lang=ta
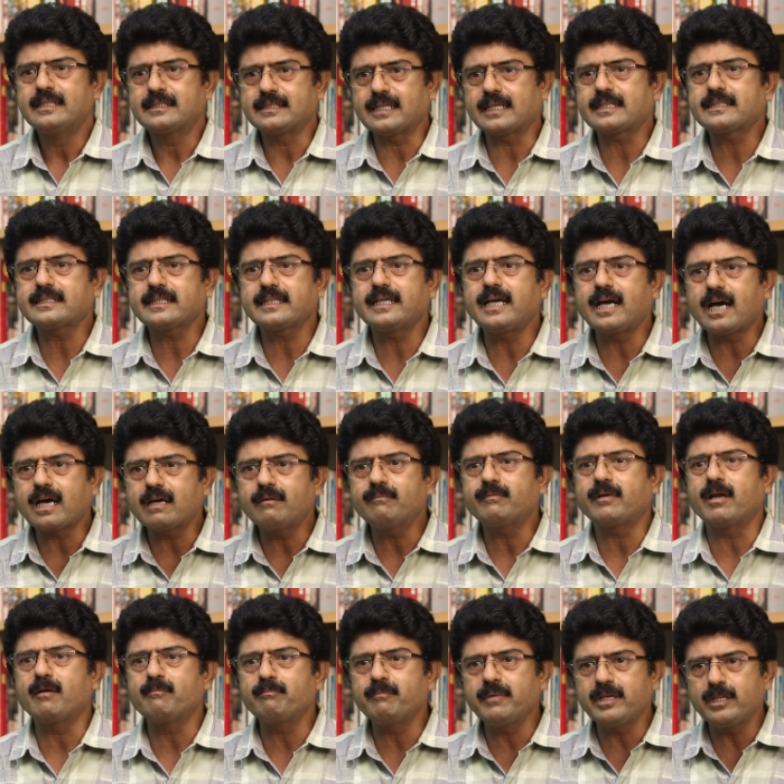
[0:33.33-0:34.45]
சர்ச்சையாகும்
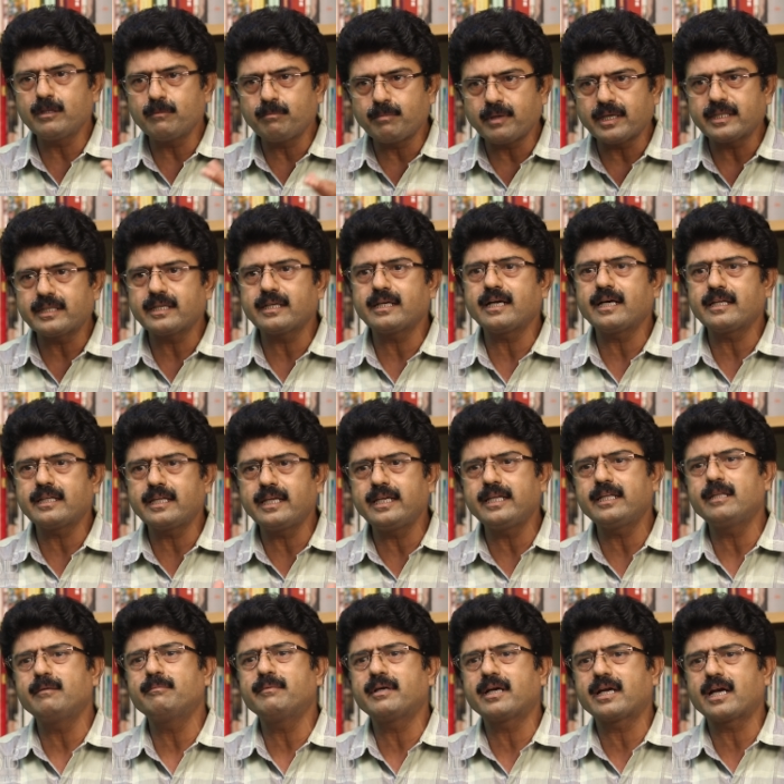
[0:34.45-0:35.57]
நம் மீது பார்த்திங்கன்னா
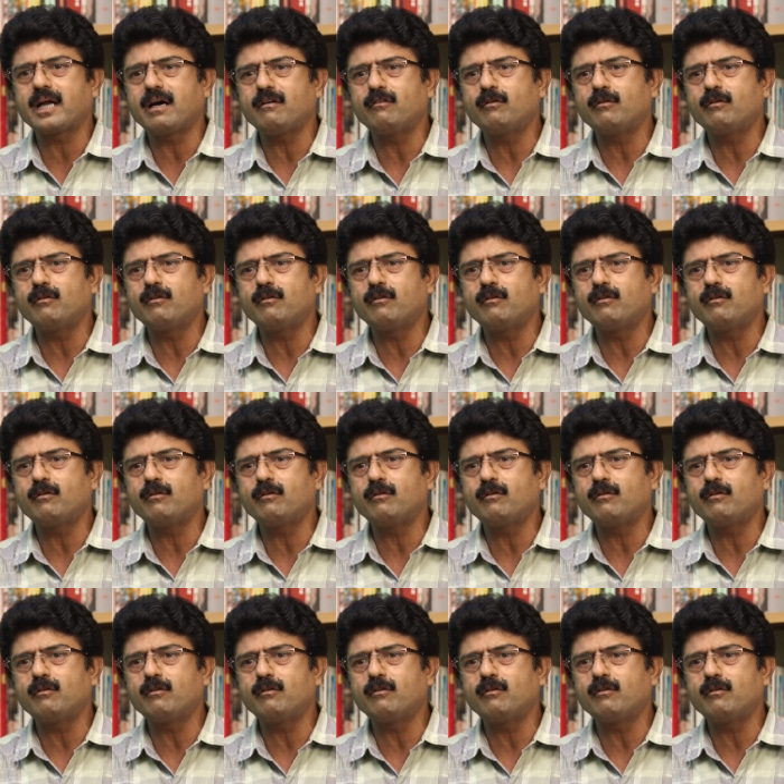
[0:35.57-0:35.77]
நீதிமன்ற